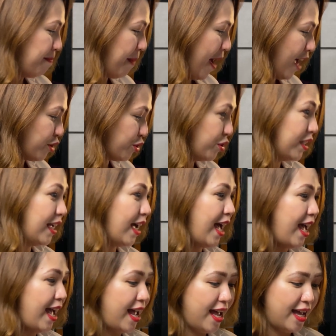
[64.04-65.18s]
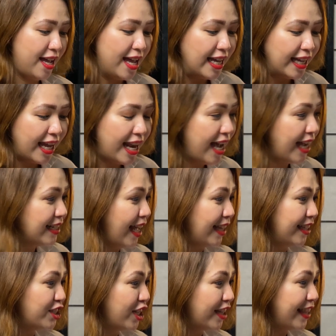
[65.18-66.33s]
impaction ka. Kailangan
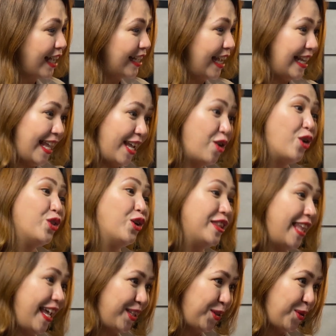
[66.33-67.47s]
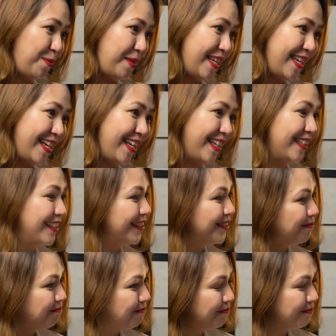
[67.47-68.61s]
natin siyang tanggalin, odontectomy.
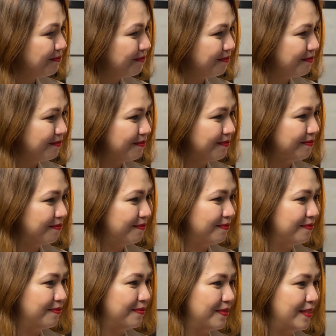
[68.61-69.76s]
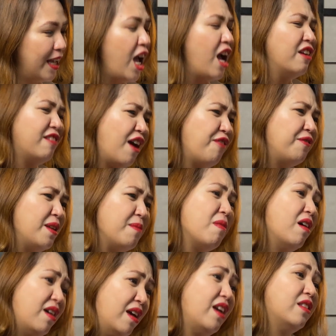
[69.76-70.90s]
Magkano po? Roughly
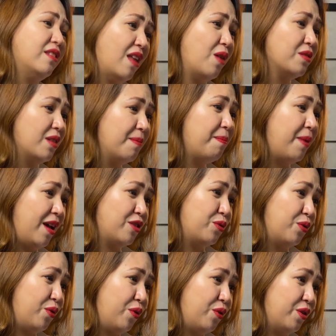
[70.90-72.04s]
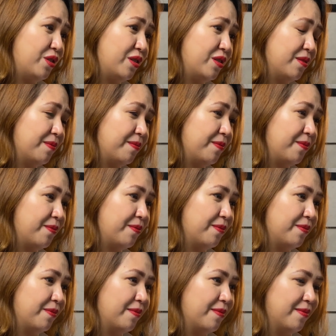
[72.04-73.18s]
mga 8,000 pesos. Naku, ang
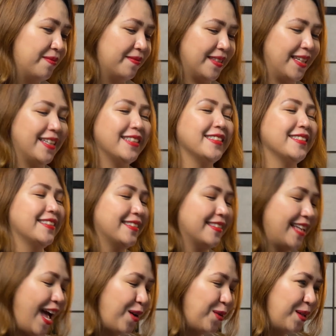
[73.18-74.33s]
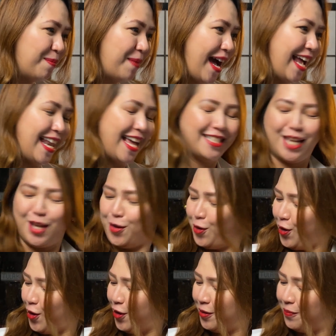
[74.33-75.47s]
mahal naman po. Ako na bahala
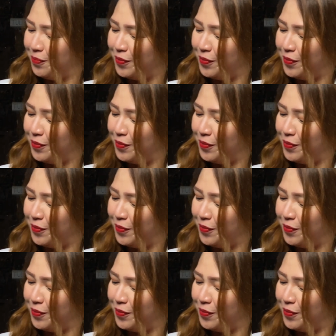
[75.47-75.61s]
sa'yo.